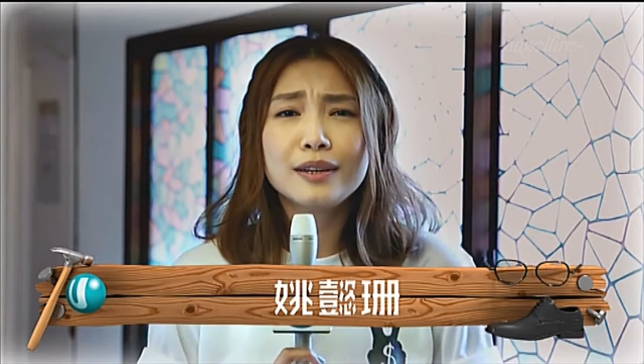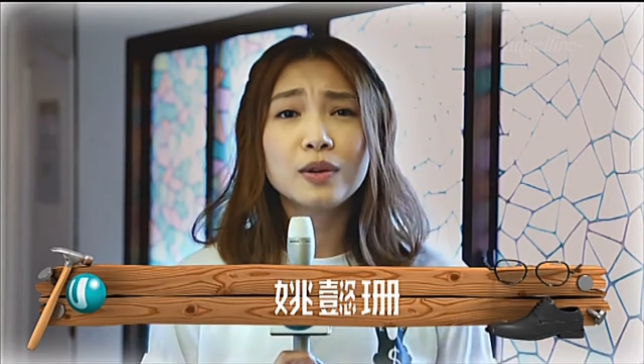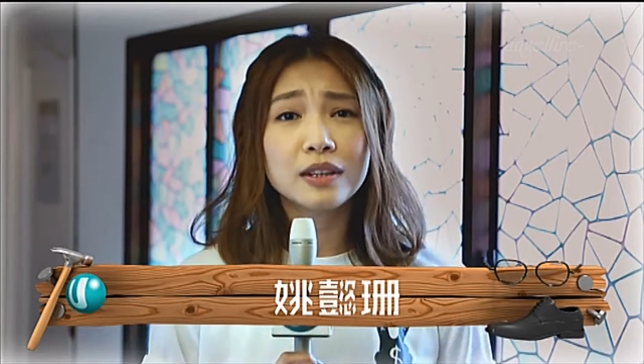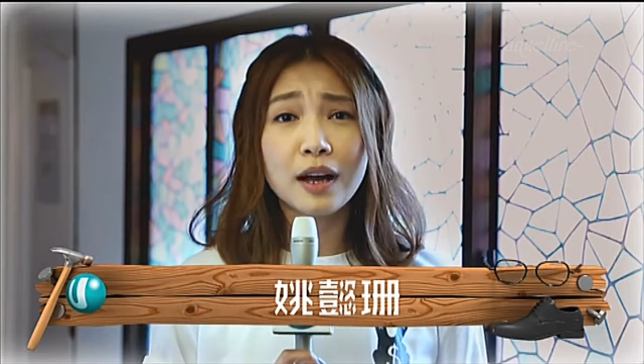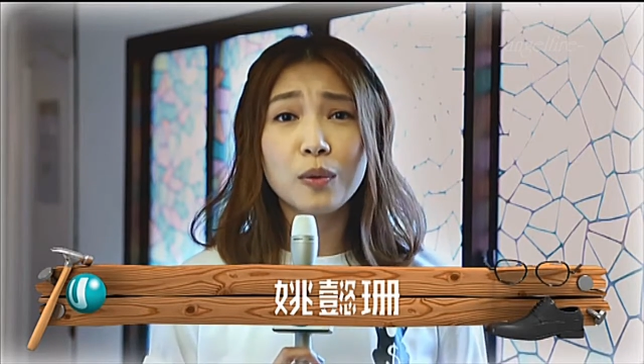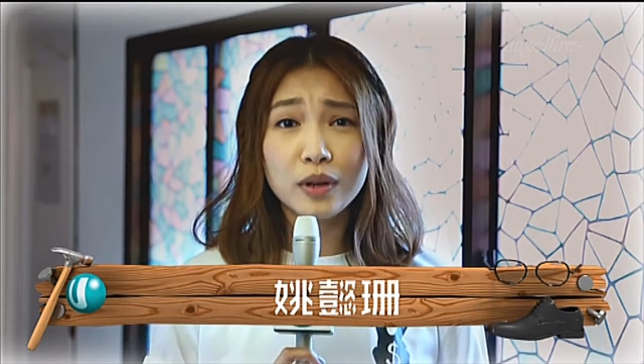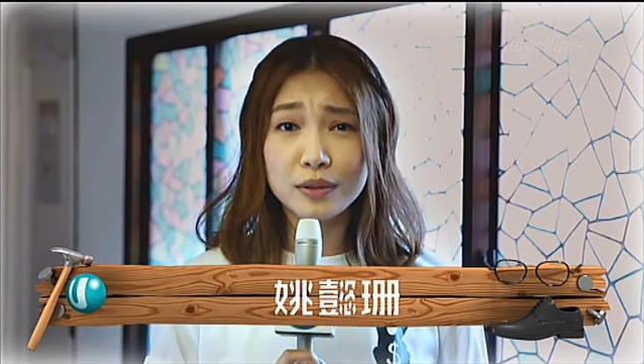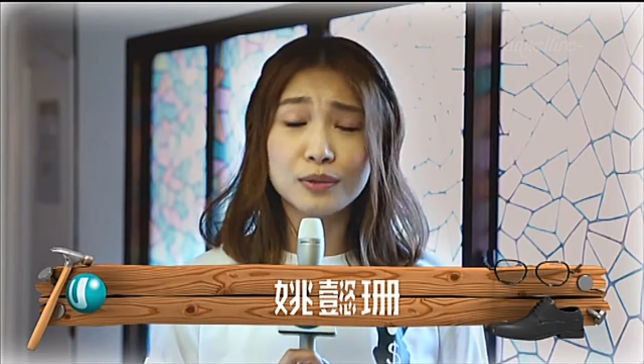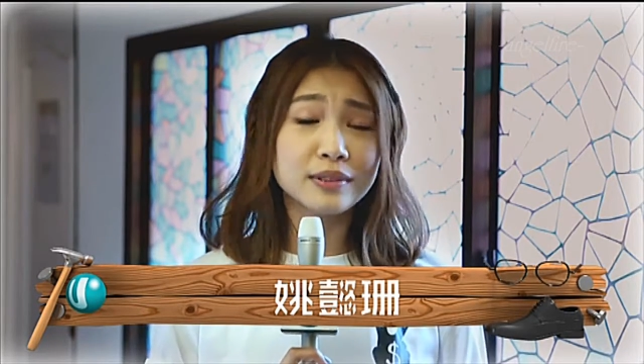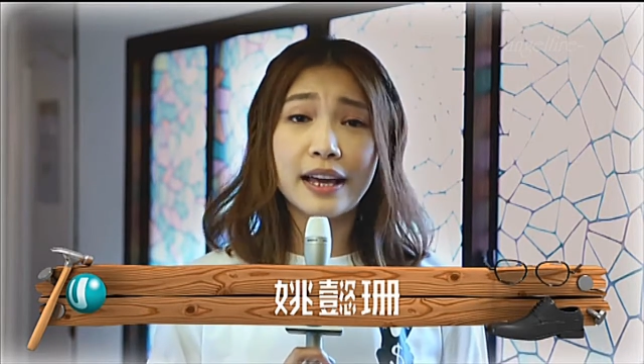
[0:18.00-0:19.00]
因为他稳
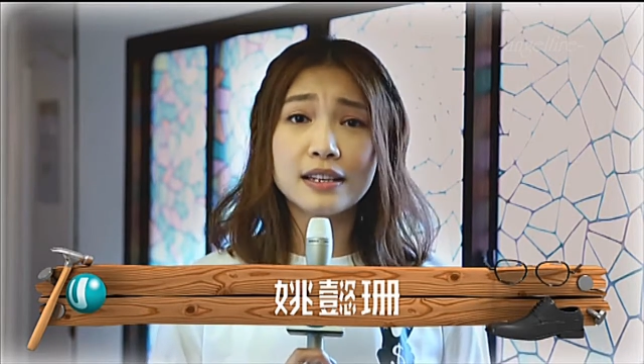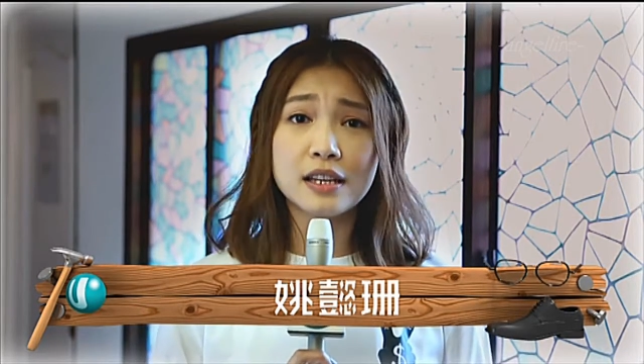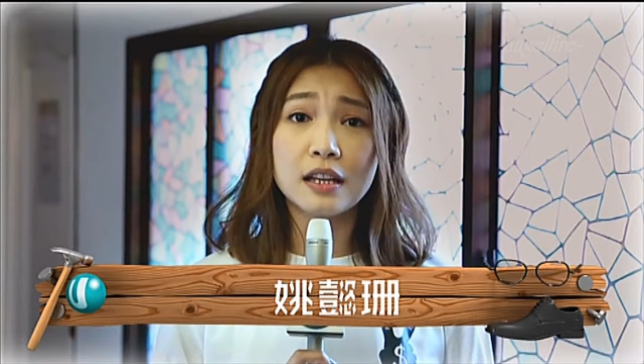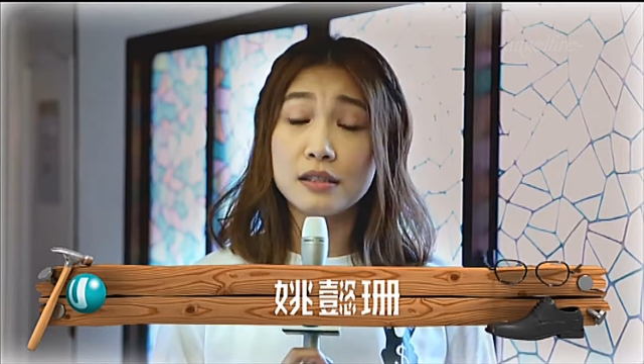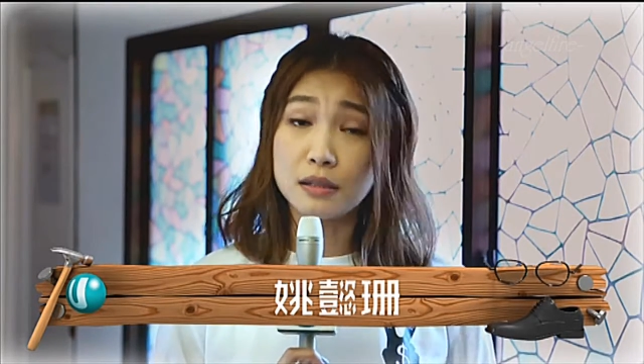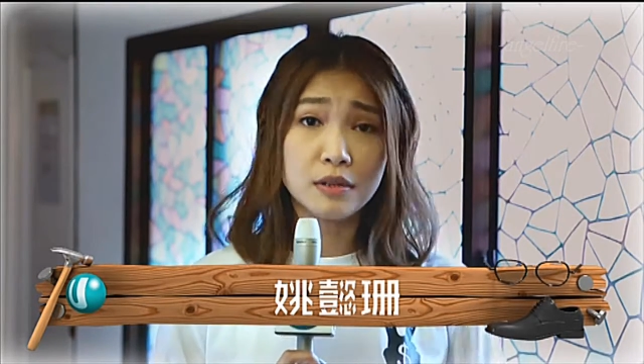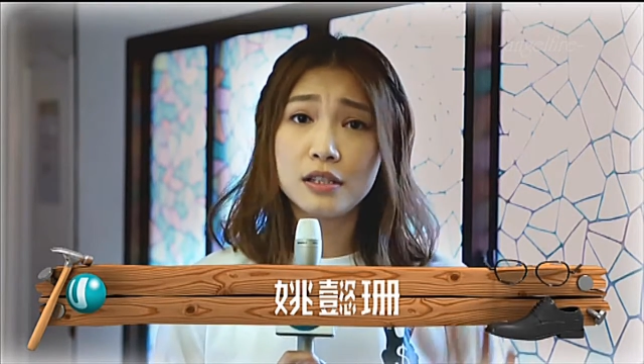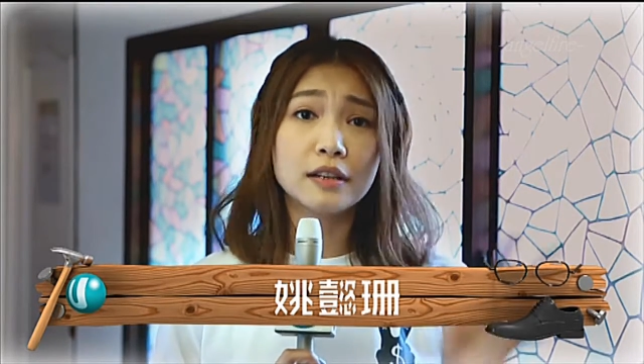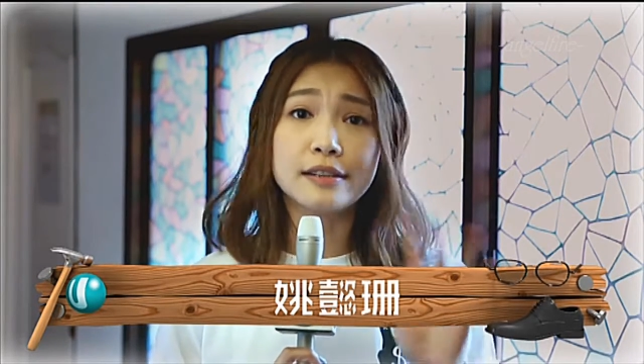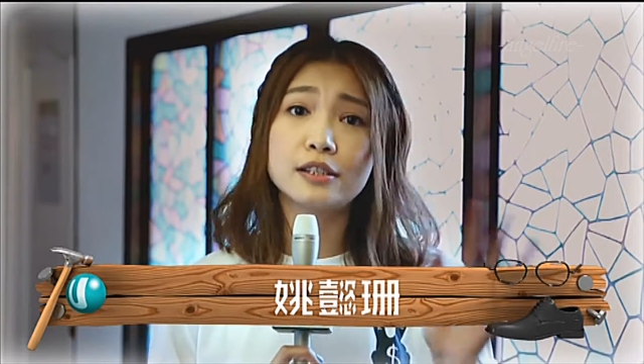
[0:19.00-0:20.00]
如泰山，怎么
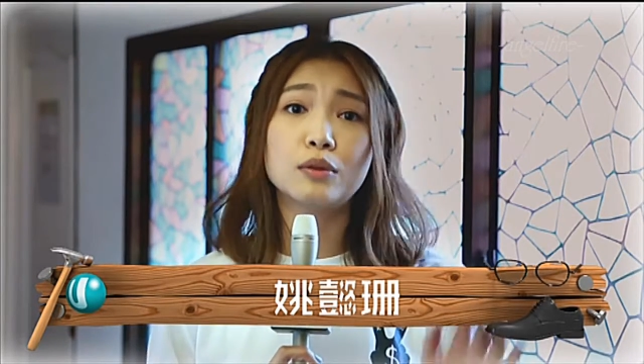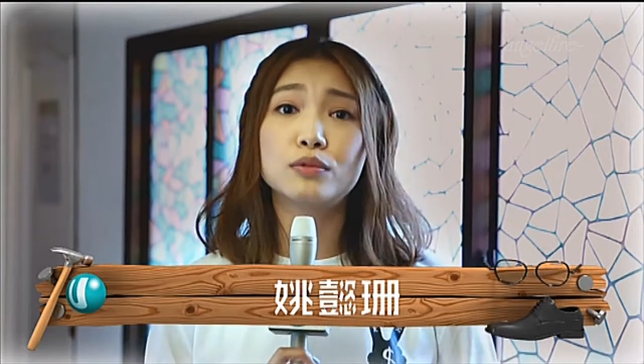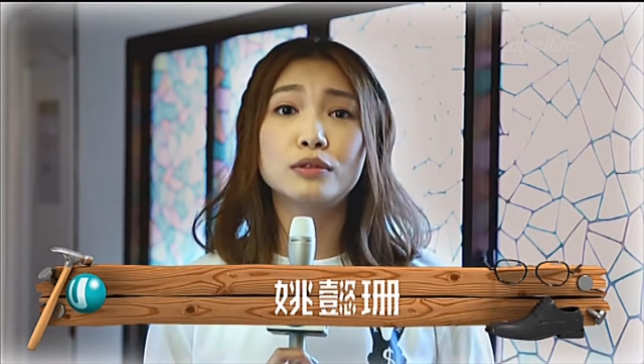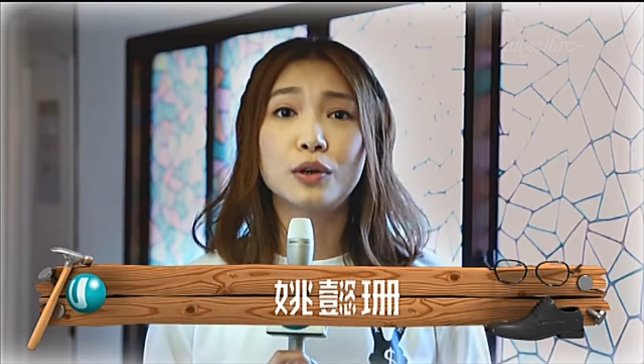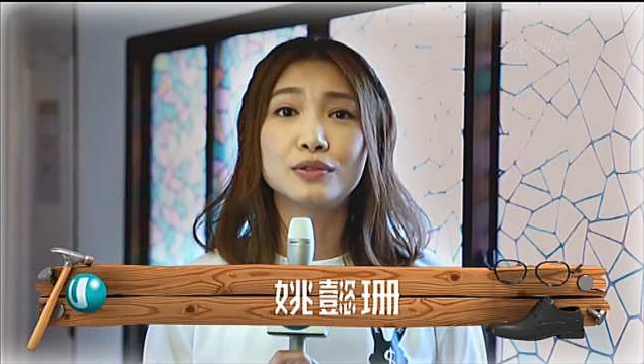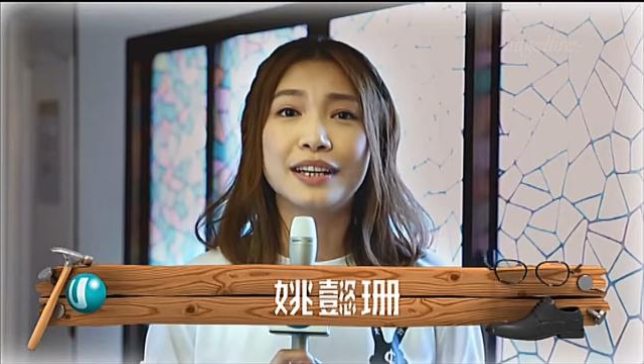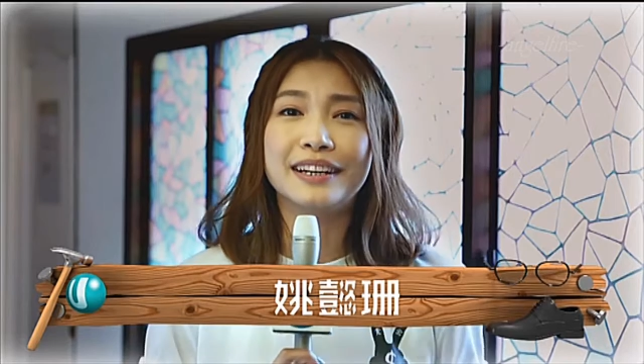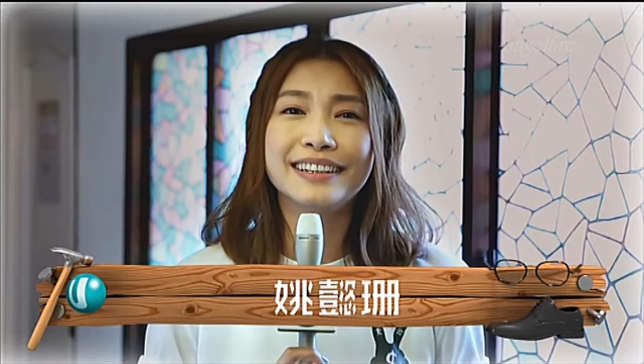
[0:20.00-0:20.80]
叫也叫不懂的。